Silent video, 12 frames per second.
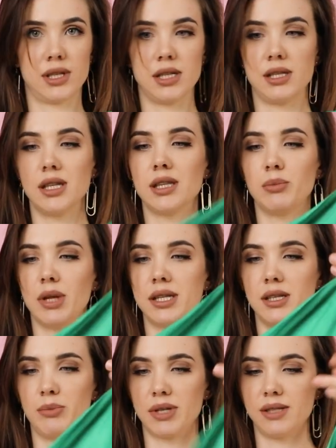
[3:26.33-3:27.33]
кстати, это
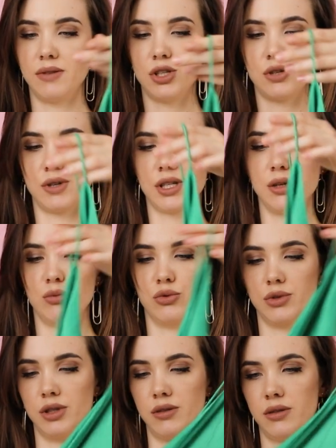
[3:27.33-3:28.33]
платье просвечивать не
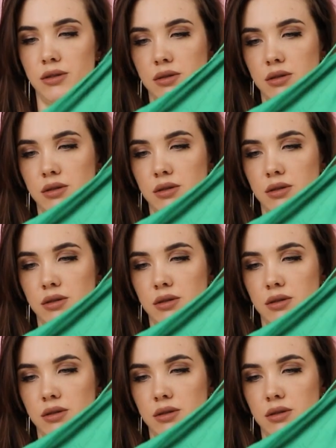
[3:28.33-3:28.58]
будет.